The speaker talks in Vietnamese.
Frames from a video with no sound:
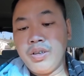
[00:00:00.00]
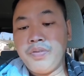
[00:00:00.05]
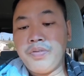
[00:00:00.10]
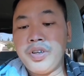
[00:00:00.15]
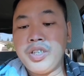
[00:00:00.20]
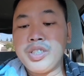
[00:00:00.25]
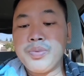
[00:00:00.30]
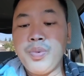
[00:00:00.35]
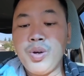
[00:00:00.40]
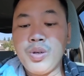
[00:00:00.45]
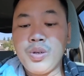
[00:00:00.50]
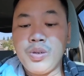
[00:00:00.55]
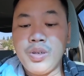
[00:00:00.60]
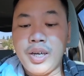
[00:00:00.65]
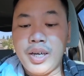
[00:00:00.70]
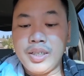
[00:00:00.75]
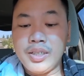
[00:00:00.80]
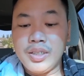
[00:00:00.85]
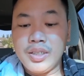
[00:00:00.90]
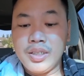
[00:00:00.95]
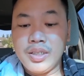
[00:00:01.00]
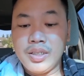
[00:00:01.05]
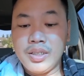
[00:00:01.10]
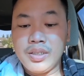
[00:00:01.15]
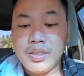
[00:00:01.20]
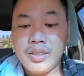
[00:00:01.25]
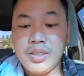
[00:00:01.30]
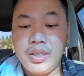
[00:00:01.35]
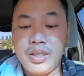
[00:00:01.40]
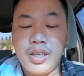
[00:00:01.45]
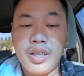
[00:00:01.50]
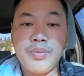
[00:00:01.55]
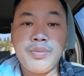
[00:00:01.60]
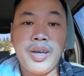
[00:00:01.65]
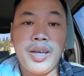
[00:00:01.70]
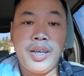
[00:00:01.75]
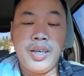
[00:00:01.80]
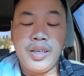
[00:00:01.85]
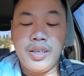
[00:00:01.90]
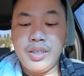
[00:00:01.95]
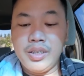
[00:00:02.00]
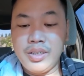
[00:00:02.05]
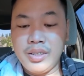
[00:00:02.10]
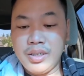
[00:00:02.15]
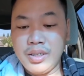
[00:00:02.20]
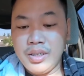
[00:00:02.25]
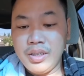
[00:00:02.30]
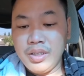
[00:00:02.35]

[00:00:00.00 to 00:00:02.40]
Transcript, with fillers: Facebook của ảnh thì các bạn à,